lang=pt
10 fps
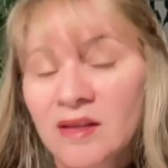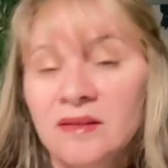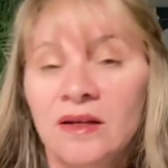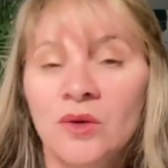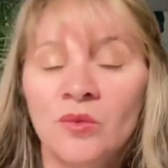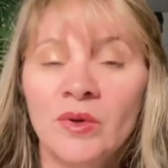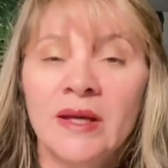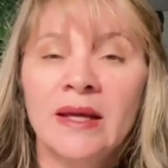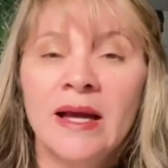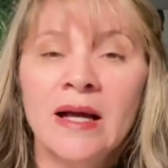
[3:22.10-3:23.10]
Então,
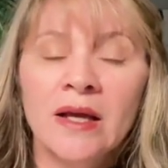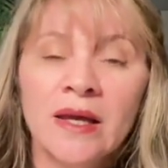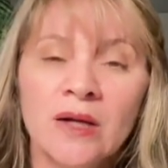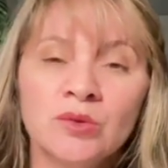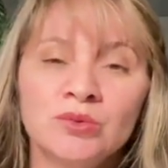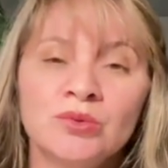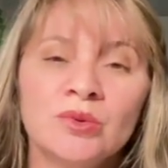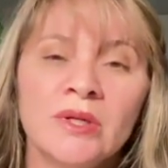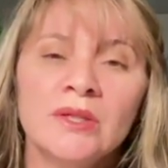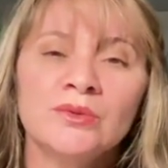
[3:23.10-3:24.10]
é a, é a
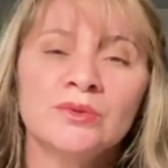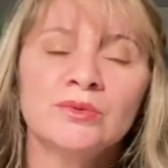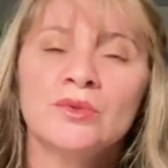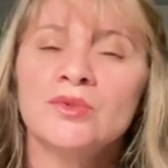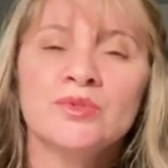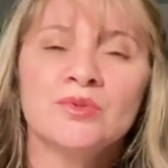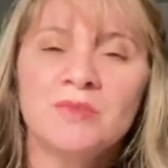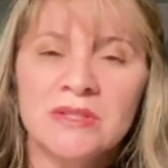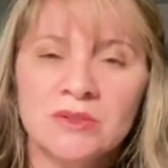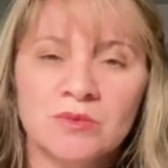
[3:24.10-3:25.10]
cultura do, do,
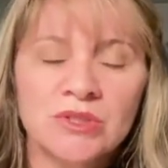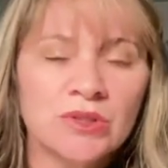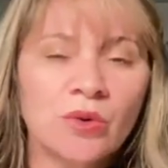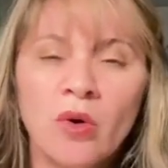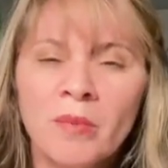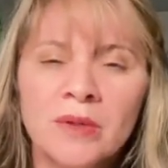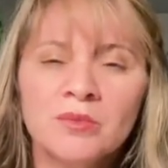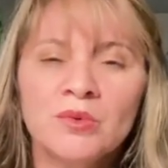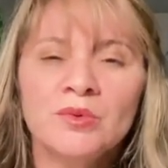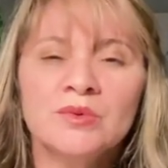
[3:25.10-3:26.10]
consumismo. Se compra
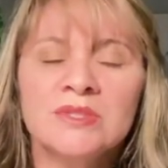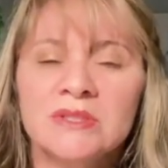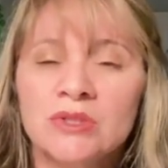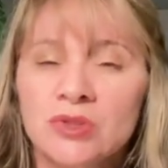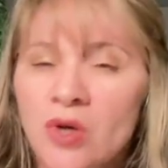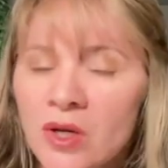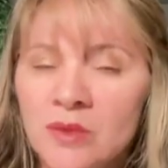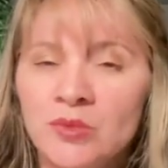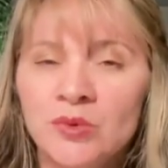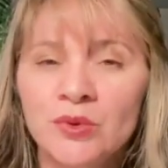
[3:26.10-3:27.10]
muito, se
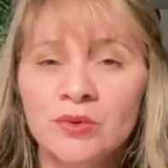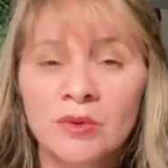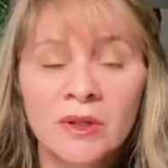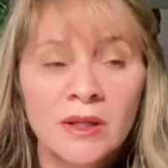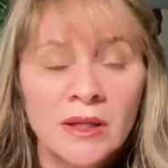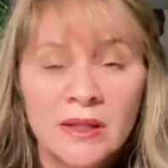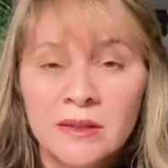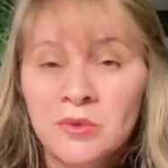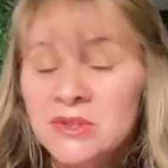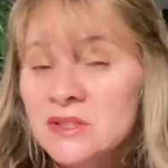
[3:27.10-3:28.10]
estoca muito
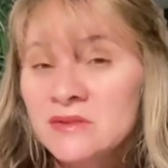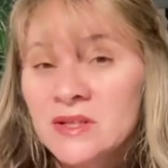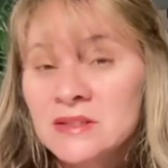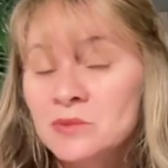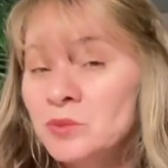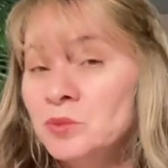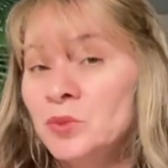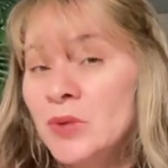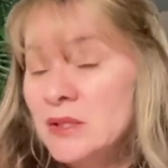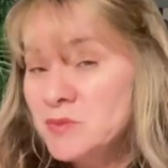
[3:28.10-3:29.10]
e muitas vezes
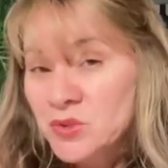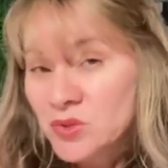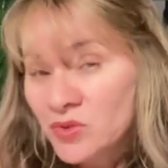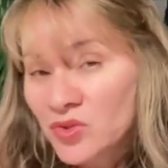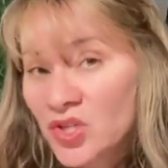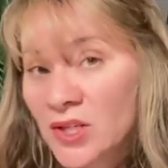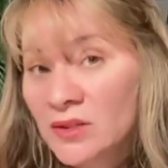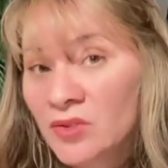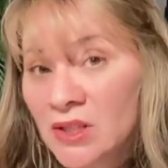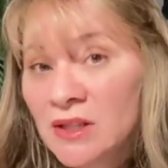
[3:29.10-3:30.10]
as pessoas quando
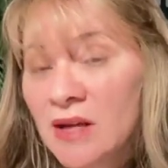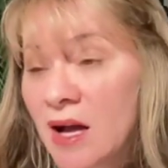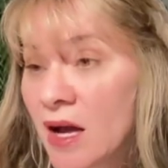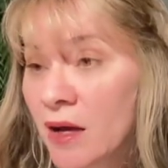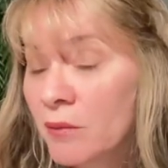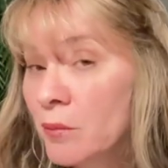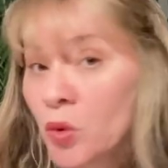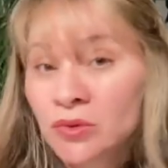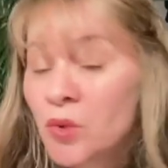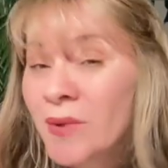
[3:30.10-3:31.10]
chegam aqui a,
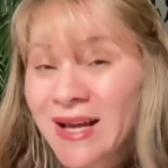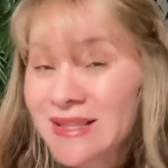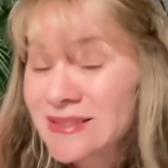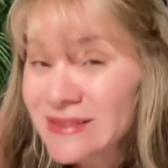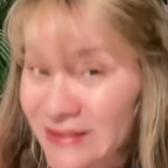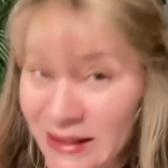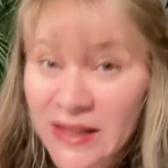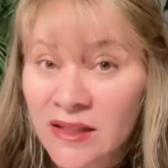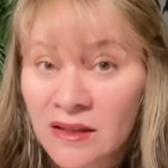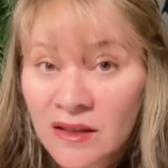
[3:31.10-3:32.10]
montam uma casa
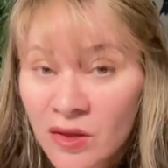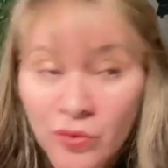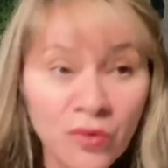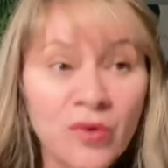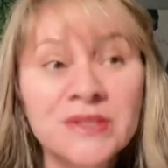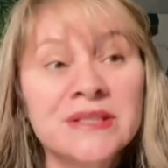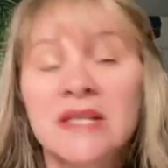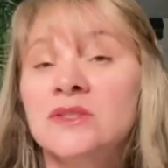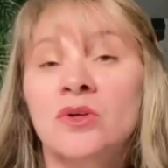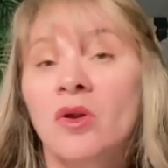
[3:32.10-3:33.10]
inteira com coisa que
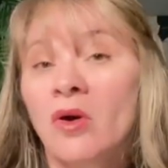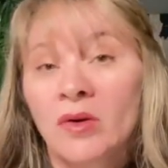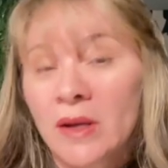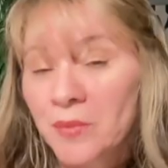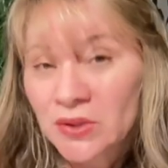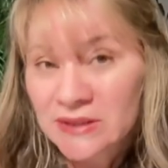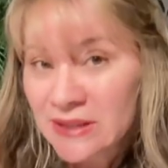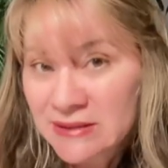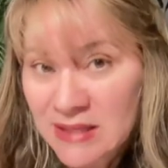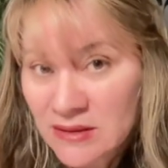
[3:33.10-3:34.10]
eles colocam na porta
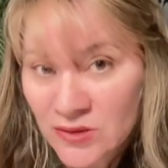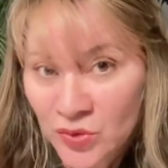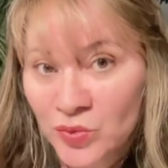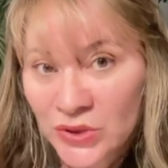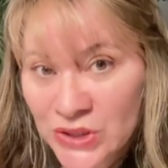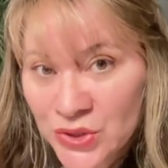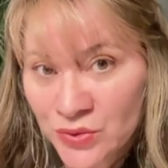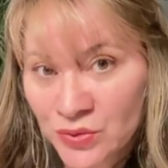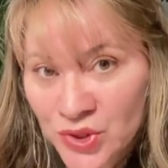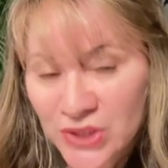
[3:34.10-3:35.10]
das casas como
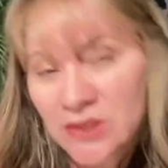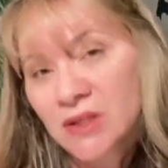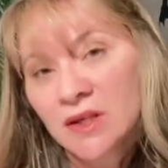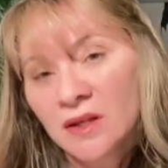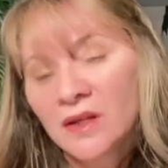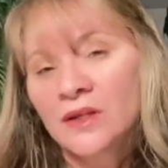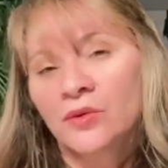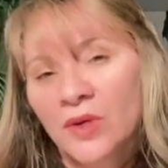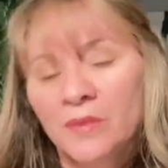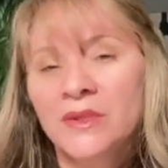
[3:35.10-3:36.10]
lixo no dia
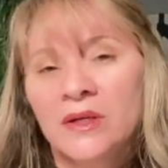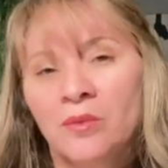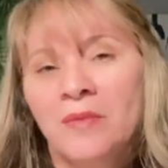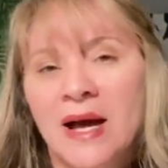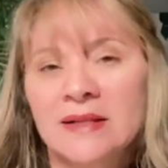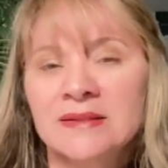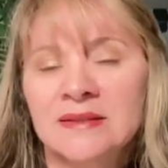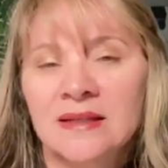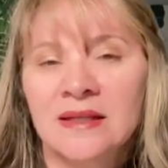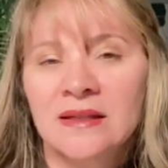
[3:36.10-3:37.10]
que o caminhão passa,
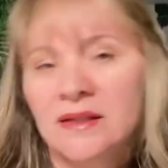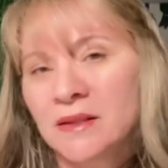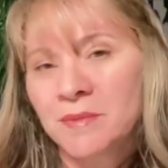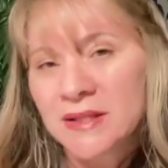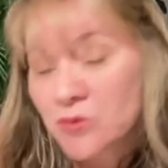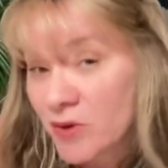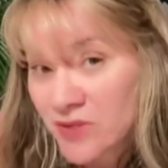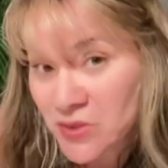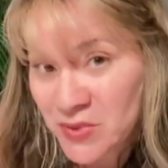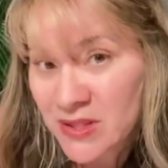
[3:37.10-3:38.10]
né? Que aqui passa uma
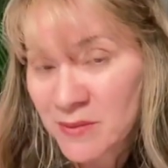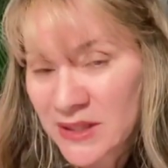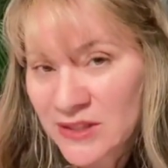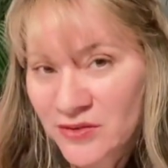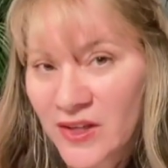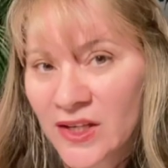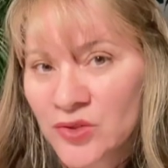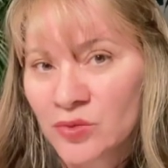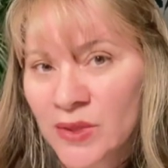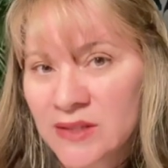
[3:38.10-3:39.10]
vez por semana,
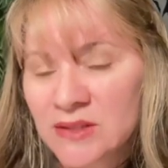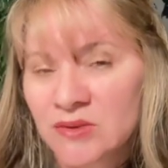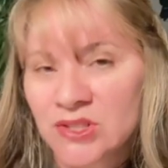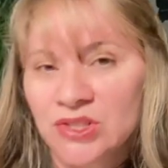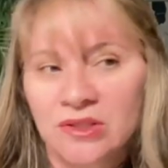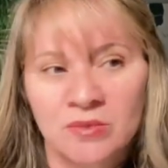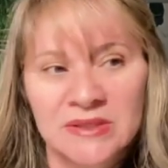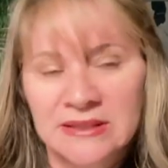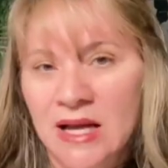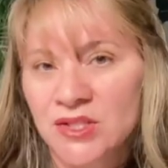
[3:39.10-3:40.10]
diferente do Brasil, a gente tem
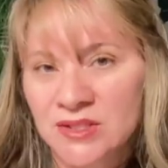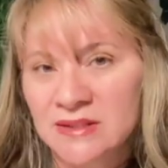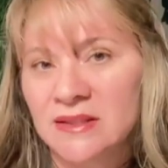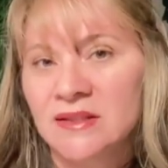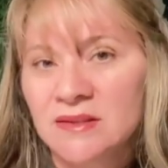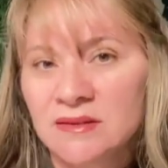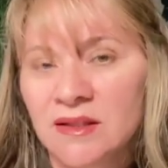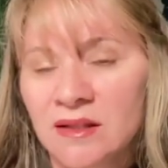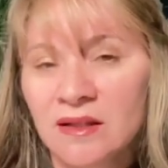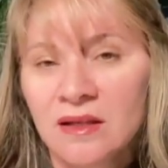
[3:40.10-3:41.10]
umas caixas grandes,
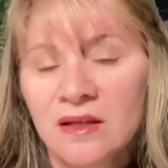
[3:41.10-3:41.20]
né?